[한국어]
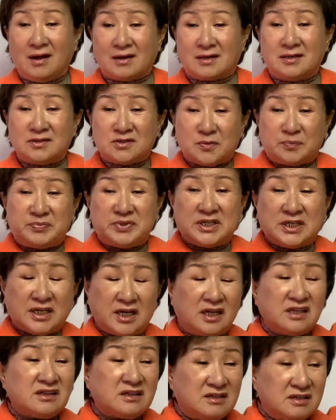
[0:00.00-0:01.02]
그래서
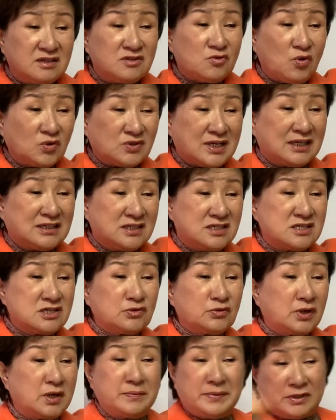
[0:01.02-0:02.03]
피켓 들고 사진
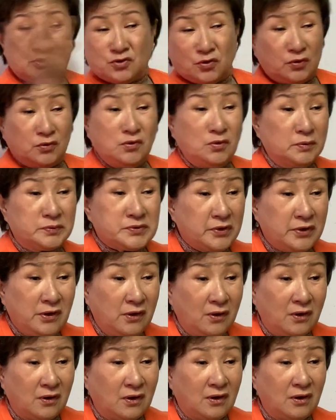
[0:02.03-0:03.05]
찍고 해봐야
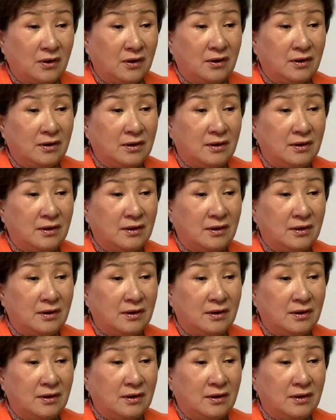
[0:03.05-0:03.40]
소용없어요.